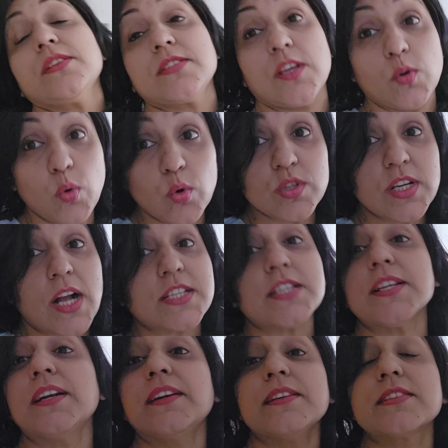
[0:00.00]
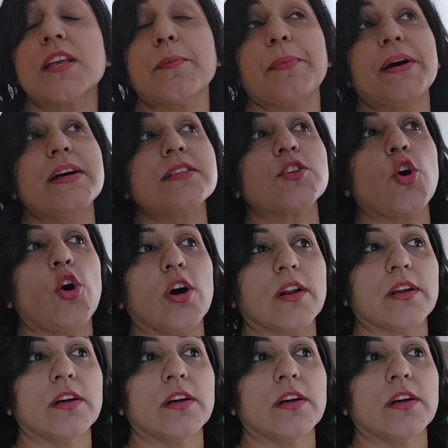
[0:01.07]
ज़रूर जाना चाहिए डेंटिस्ट के पास और